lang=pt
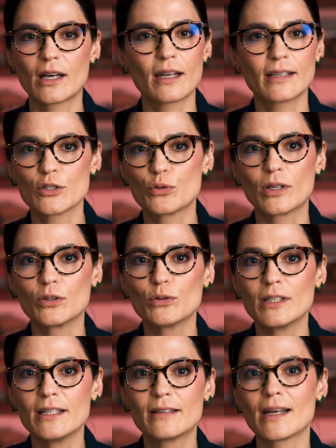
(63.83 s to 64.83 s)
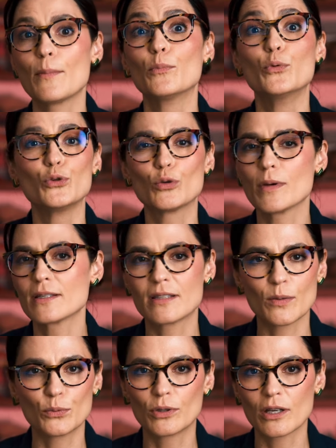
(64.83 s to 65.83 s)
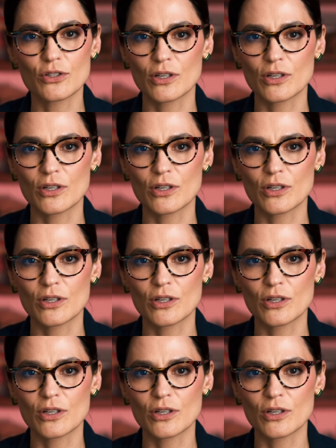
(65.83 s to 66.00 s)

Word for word: O cara tá estocando glitter há muito mais tempo do que a